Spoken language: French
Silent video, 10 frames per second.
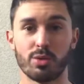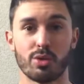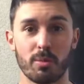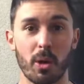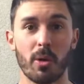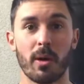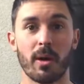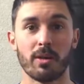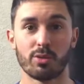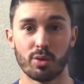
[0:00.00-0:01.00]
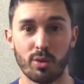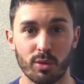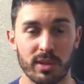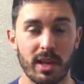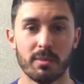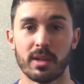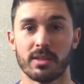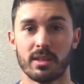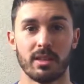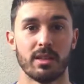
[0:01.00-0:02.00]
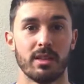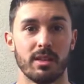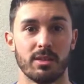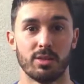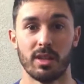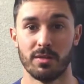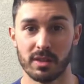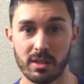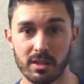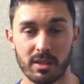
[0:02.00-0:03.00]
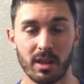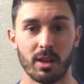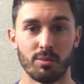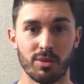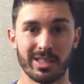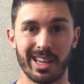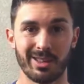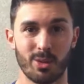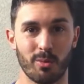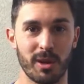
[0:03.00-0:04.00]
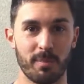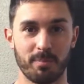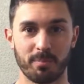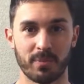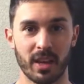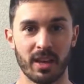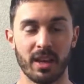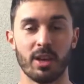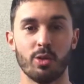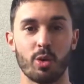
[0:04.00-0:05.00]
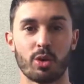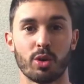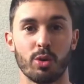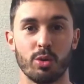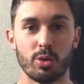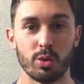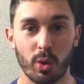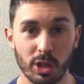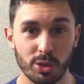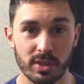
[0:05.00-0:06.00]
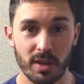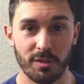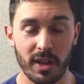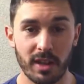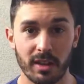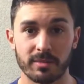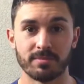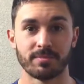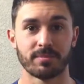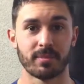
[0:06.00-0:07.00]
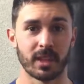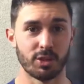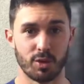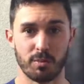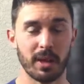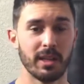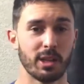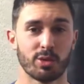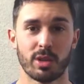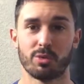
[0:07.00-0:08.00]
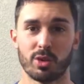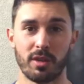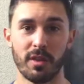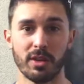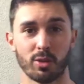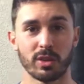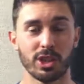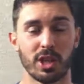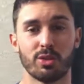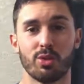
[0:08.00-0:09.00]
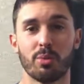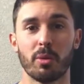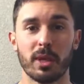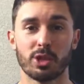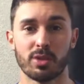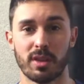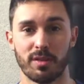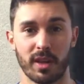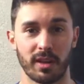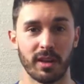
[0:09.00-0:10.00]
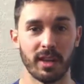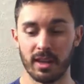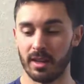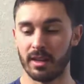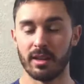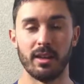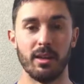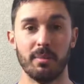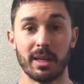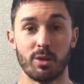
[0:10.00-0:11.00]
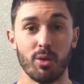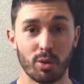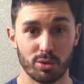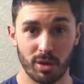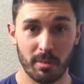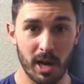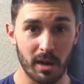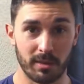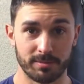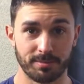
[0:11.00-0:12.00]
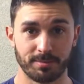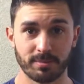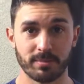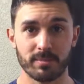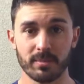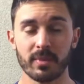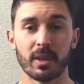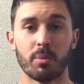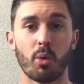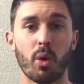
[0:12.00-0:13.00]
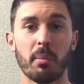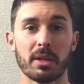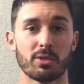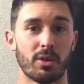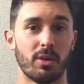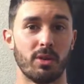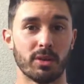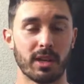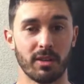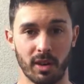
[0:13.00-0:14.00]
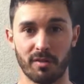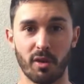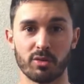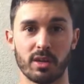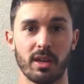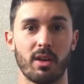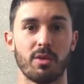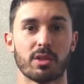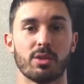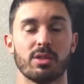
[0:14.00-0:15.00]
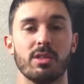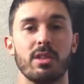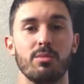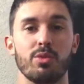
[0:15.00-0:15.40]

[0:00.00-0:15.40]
que justement, sur le long terme, ce déficit puisse être comblé. Donc, trois choses à faire. Je vais vous parler de la troisième chose à faire. Donc, déjà, deux premières choses à faire. Euh, mettre lourd sur la barre. Pourquoi Parce qu'en travaillant la force, vous allez renforcer aussi les